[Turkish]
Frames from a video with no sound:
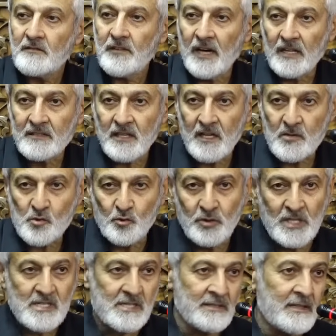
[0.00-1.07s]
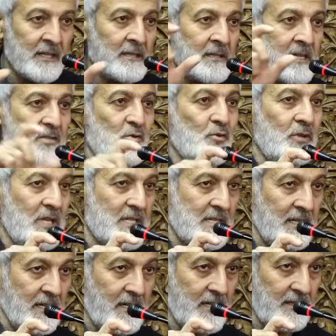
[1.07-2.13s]
Fatiha suresinden Nas
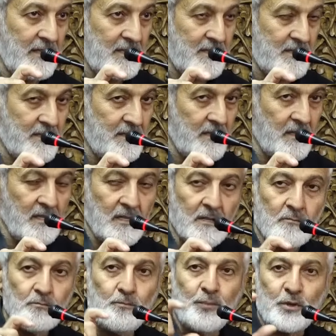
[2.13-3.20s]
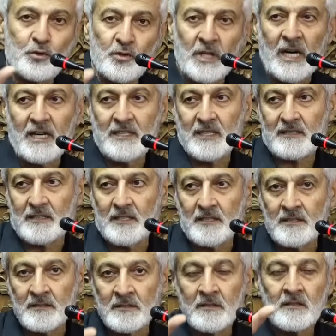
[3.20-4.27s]
suresine kadar. Bütün
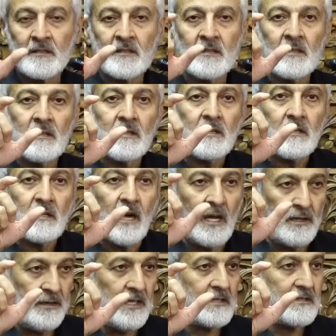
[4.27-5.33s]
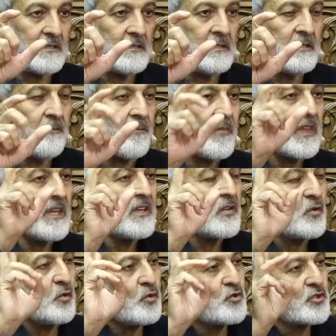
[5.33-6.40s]
ayetlerin anlattığı
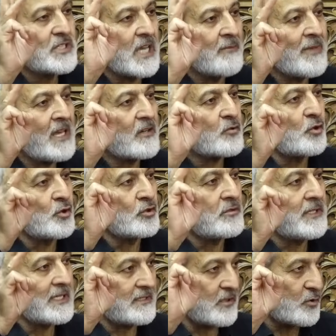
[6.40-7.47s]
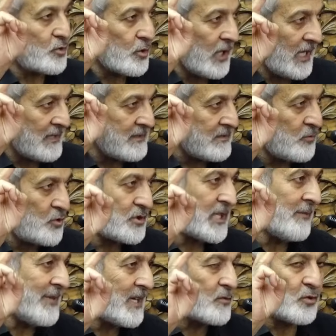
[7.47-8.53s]
üç temel konu vardır. Kur'an'ın üç
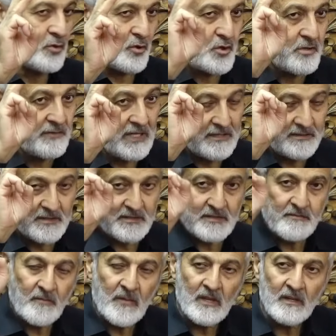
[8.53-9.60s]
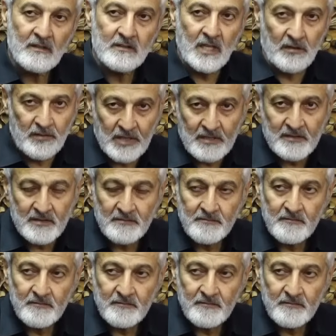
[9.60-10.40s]
temel konusu vardır. Tevhid,